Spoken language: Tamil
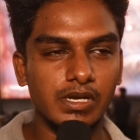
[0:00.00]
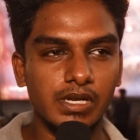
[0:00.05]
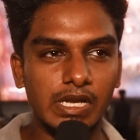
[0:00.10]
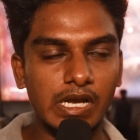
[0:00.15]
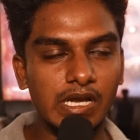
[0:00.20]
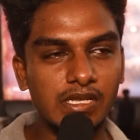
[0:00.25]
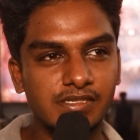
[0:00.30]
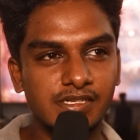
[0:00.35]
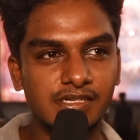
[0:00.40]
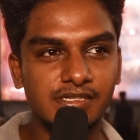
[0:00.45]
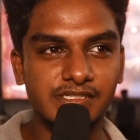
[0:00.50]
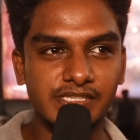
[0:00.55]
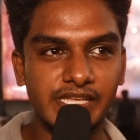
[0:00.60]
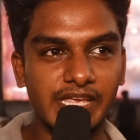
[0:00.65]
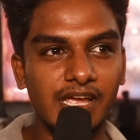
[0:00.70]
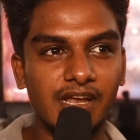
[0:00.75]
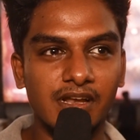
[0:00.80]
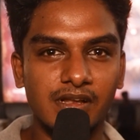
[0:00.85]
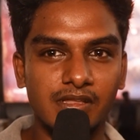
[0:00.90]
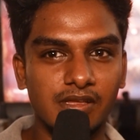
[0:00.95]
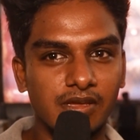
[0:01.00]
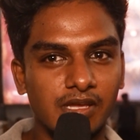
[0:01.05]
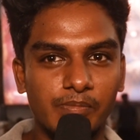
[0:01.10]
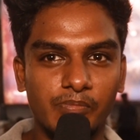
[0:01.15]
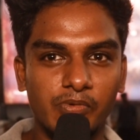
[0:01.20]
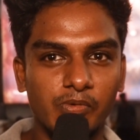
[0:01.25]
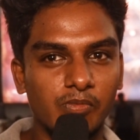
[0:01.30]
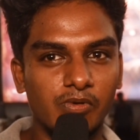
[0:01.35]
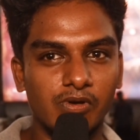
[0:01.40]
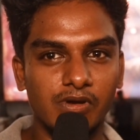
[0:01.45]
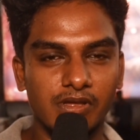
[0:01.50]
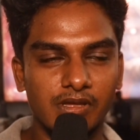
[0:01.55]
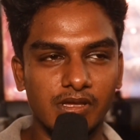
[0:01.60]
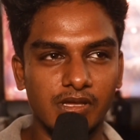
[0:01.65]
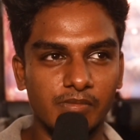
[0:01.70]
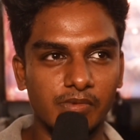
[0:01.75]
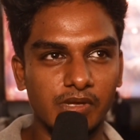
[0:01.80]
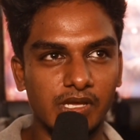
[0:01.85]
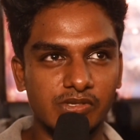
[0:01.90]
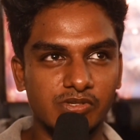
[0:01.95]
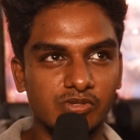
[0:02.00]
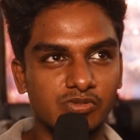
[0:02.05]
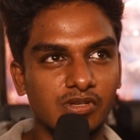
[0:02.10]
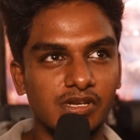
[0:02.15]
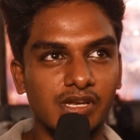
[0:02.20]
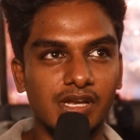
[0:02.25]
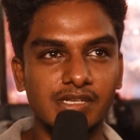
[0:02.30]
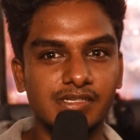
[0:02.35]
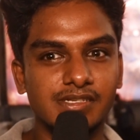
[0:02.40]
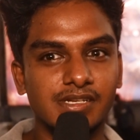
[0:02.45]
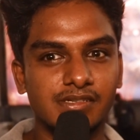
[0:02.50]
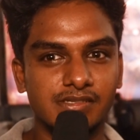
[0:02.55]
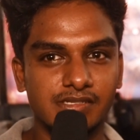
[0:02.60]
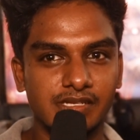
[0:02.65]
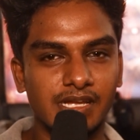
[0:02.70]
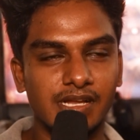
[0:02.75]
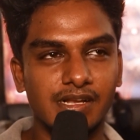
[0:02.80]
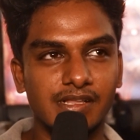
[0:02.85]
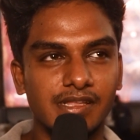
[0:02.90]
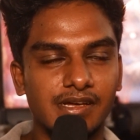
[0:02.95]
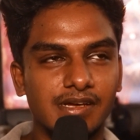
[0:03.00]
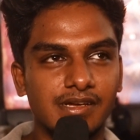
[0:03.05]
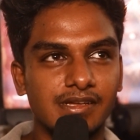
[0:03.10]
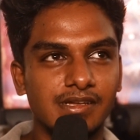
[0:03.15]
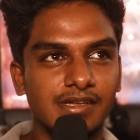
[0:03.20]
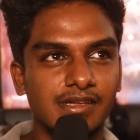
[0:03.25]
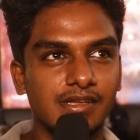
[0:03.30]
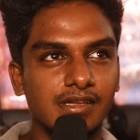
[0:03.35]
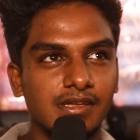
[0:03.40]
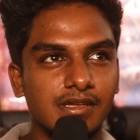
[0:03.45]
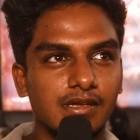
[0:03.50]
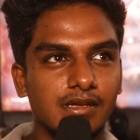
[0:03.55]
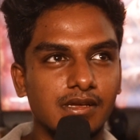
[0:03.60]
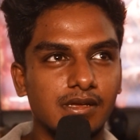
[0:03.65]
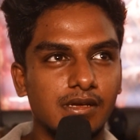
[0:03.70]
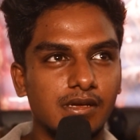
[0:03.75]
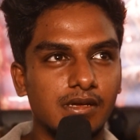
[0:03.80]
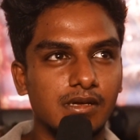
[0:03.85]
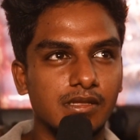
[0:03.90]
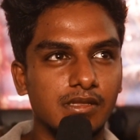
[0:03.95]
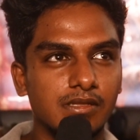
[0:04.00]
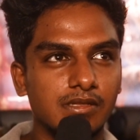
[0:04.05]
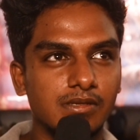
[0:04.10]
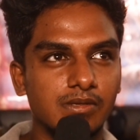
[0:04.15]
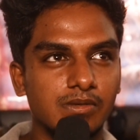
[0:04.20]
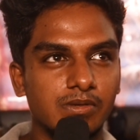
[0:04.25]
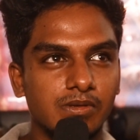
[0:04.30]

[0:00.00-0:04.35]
நெல்சன் ஸ்கேல் தான் எப்பவும் போல யூஸ்வல் நெல்சன் ஸ்கேல் தான் அது